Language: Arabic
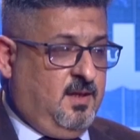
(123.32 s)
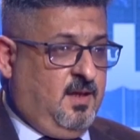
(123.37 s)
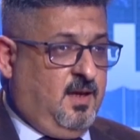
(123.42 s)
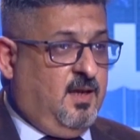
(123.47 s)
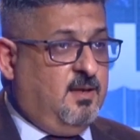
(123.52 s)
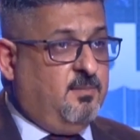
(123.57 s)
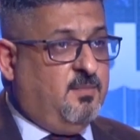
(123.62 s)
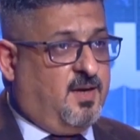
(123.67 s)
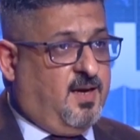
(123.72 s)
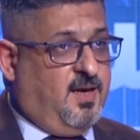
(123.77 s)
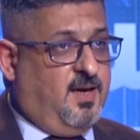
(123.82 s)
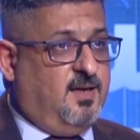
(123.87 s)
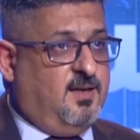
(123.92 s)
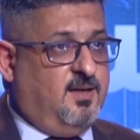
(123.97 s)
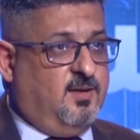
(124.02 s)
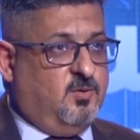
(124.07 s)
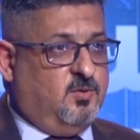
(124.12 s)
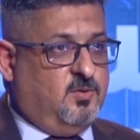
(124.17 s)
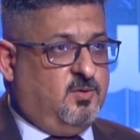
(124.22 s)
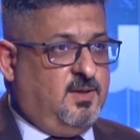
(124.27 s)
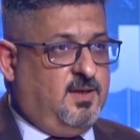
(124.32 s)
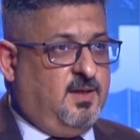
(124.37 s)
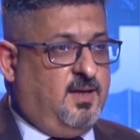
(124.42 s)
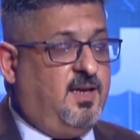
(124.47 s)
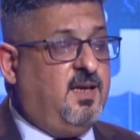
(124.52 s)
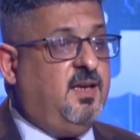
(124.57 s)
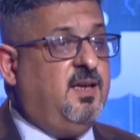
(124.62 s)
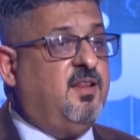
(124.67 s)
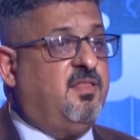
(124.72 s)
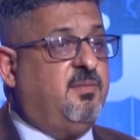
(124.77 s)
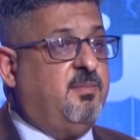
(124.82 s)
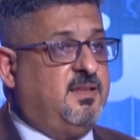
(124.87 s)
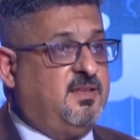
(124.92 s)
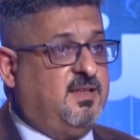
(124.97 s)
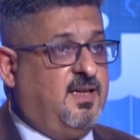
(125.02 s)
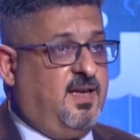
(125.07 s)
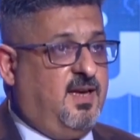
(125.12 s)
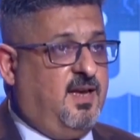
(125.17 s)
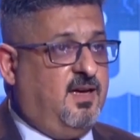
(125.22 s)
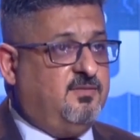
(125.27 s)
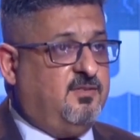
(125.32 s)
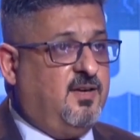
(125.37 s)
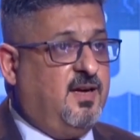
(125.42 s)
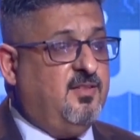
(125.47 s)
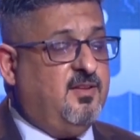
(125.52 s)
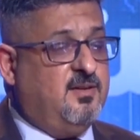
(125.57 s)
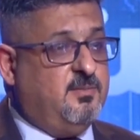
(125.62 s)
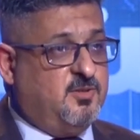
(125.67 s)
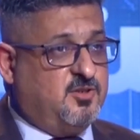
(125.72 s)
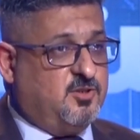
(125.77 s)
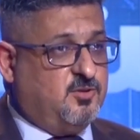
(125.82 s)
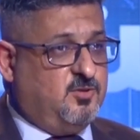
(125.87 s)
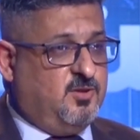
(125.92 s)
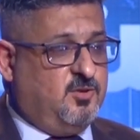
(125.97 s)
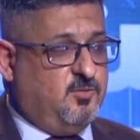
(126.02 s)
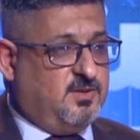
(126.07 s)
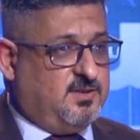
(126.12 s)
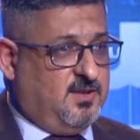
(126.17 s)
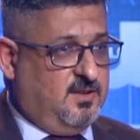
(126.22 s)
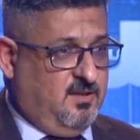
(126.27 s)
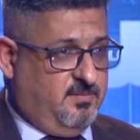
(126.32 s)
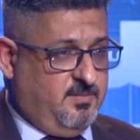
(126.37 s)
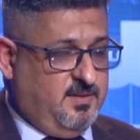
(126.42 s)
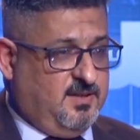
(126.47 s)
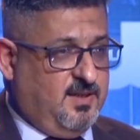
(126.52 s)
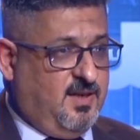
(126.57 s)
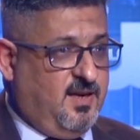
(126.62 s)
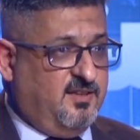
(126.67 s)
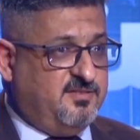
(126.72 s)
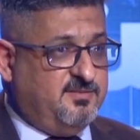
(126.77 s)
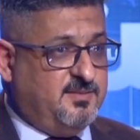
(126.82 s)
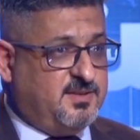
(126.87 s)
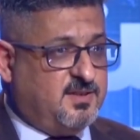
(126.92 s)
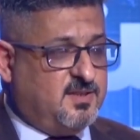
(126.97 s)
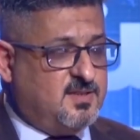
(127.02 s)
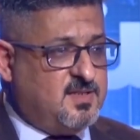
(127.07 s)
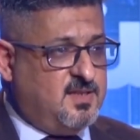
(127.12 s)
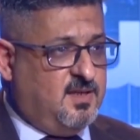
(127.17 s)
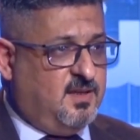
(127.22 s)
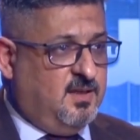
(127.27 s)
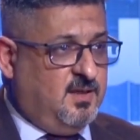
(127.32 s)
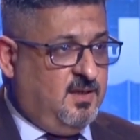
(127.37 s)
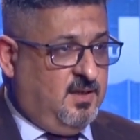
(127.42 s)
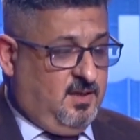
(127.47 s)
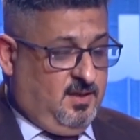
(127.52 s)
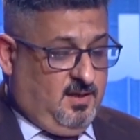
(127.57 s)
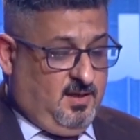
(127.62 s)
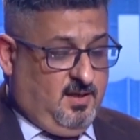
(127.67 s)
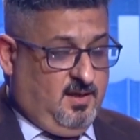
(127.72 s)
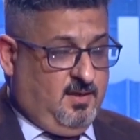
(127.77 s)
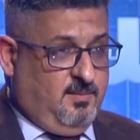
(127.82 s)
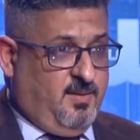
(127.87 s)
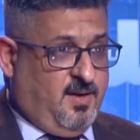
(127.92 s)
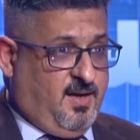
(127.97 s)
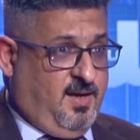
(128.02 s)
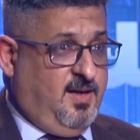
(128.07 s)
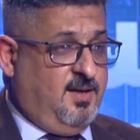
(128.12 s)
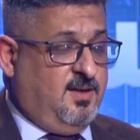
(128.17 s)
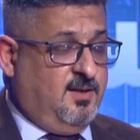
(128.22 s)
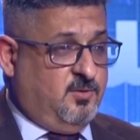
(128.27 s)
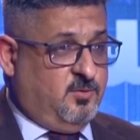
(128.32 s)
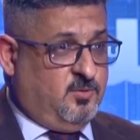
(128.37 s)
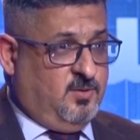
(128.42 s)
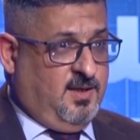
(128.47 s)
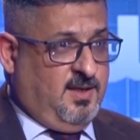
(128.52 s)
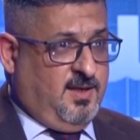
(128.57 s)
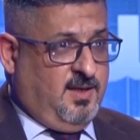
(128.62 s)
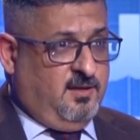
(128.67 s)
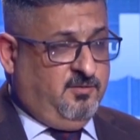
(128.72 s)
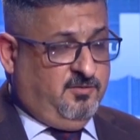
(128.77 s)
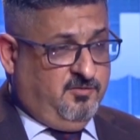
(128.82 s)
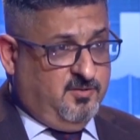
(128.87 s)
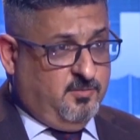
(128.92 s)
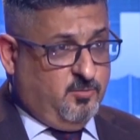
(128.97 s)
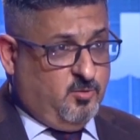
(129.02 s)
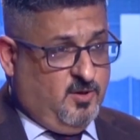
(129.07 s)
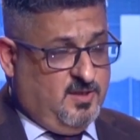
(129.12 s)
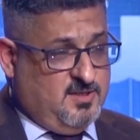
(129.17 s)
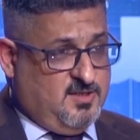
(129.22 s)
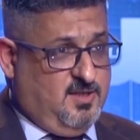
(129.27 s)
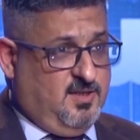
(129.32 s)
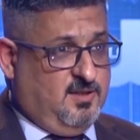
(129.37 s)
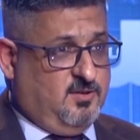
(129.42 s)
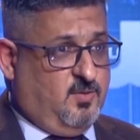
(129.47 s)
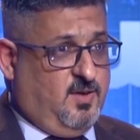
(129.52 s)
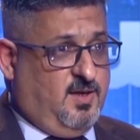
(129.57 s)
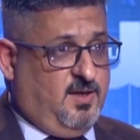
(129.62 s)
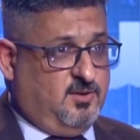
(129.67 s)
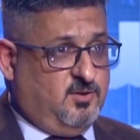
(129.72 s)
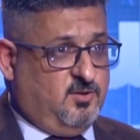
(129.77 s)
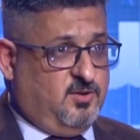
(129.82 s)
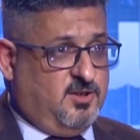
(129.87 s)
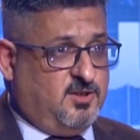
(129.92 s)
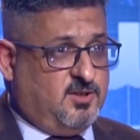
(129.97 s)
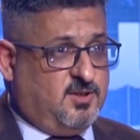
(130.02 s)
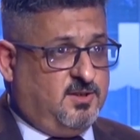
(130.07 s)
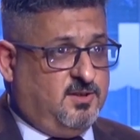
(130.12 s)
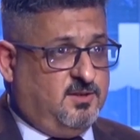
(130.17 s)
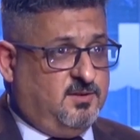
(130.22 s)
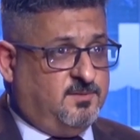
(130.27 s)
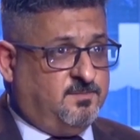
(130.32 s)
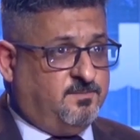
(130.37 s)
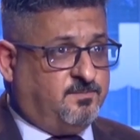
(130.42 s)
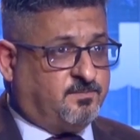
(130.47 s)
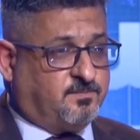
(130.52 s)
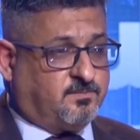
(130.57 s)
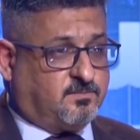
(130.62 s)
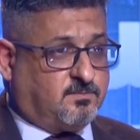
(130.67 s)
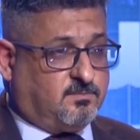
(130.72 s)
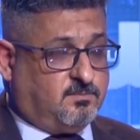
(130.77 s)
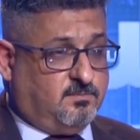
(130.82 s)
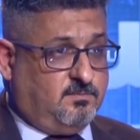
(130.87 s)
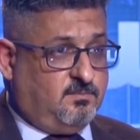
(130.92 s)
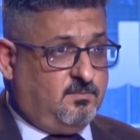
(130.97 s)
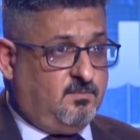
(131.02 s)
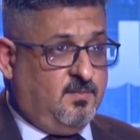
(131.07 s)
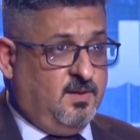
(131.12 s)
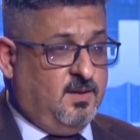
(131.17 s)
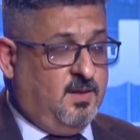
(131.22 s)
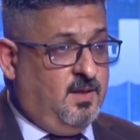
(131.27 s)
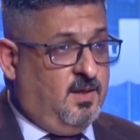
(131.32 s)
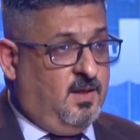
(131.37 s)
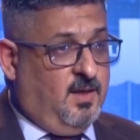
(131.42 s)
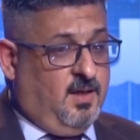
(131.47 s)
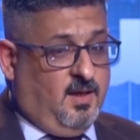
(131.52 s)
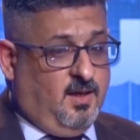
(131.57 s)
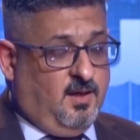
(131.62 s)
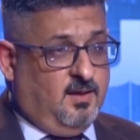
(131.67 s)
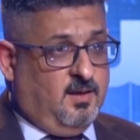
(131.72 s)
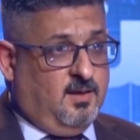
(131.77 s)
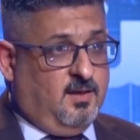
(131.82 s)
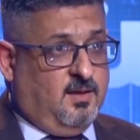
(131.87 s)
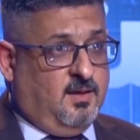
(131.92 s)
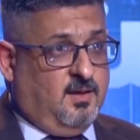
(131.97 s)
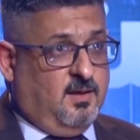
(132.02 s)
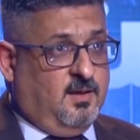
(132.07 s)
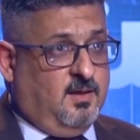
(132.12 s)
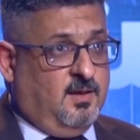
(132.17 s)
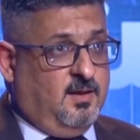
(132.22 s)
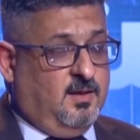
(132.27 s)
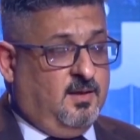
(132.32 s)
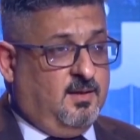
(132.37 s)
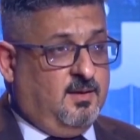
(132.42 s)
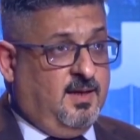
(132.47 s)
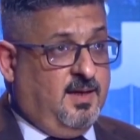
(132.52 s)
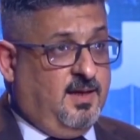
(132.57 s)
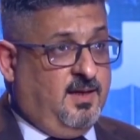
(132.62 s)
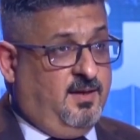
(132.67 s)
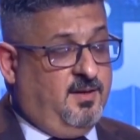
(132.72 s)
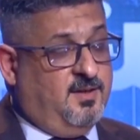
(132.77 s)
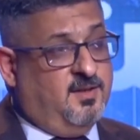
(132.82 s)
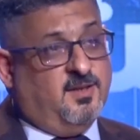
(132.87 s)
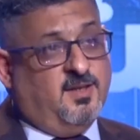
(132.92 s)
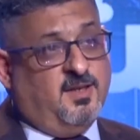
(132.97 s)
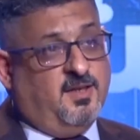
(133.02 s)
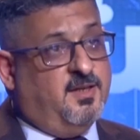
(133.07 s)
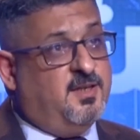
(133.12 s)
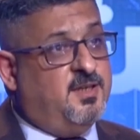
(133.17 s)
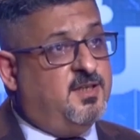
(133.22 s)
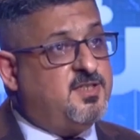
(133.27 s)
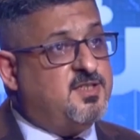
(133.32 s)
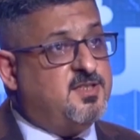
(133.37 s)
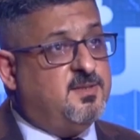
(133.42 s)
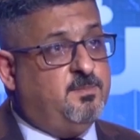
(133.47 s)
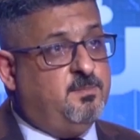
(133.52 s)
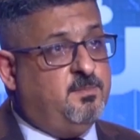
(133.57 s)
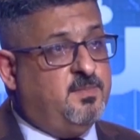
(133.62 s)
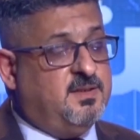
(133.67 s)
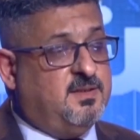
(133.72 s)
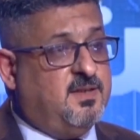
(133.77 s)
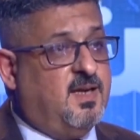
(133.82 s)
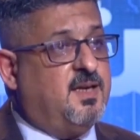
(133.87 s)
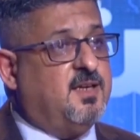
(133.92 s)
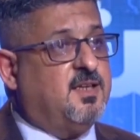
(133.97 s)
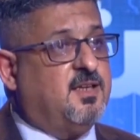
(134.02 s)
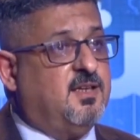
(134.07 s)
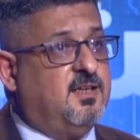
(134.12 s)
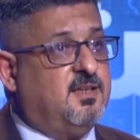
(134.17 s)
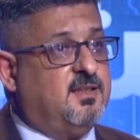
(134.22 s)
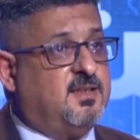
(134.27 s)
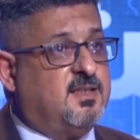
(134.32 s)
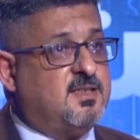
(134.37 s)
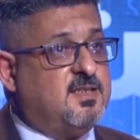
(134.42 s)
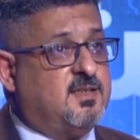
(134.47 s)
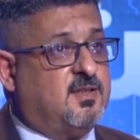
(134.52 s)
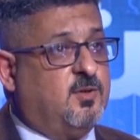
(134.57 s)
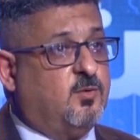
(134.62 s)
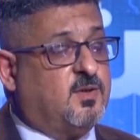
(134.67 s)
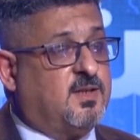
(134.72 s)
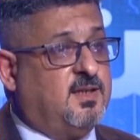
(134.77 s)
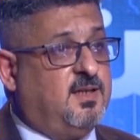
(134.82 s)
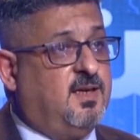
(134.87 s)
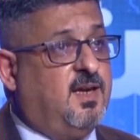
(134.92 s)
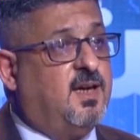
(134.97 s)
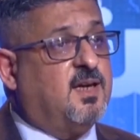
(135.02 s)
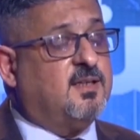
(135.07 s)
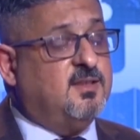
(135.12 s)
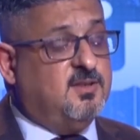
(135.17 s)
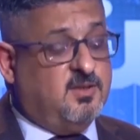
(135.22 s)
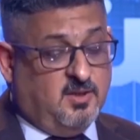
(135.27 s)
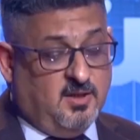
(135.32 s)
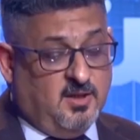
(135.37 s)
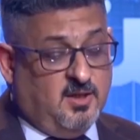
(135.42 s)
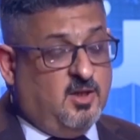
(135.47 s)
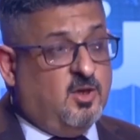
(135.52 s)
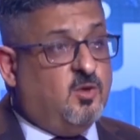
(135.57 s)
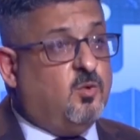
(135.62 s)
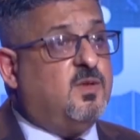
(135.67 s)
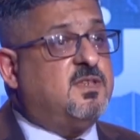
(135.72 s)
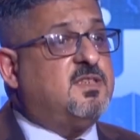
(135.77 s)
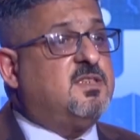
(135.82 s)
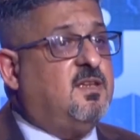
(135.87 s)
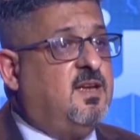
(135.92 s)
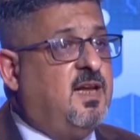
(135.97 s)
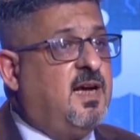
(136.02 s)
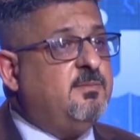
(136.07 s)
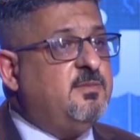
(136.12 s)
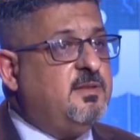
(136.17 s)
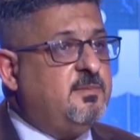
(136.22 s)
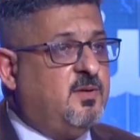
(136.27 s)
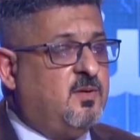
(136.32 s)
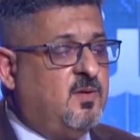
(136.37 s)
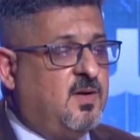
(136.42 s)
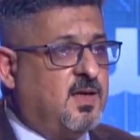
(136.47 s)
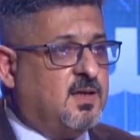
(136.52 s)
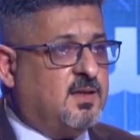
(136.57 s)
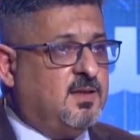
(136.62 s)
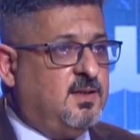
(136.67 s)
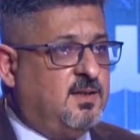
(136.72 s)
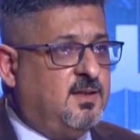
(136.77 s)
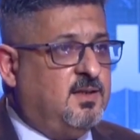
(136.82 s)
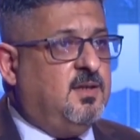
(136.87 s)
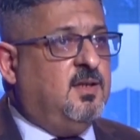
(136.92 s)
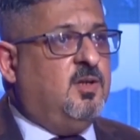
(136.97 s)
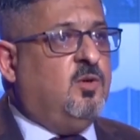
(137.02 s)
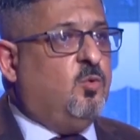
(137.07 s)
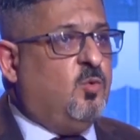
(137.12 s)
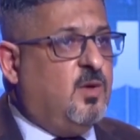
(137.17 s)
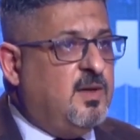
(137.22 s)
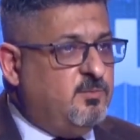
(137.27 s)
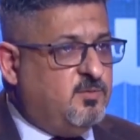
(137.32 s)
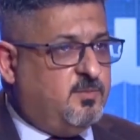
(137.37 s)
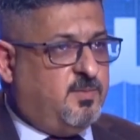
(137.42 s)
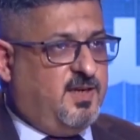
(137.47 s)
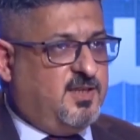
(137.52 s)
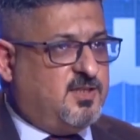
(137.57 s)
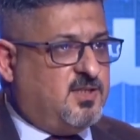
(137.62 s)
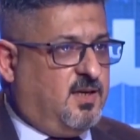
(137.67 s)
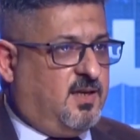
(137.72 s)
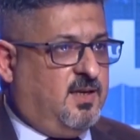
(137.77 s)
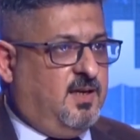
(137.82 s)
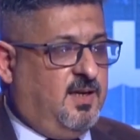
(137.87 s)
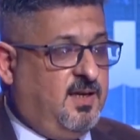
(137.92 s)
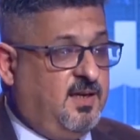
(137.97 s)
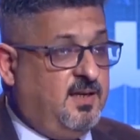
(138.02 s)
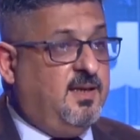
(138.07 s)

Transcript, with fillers: المرحلة الأولى احنا 8000 هذا المشروع الوطني 8000 مدرسة المرحلة الأولى ألف في موازنة 21 ست شهور يمكن بهذا المشروع آه لا احنا احنا نحسب من تاريخ توقيع العقد واستلام المواقع والمباشرة زي.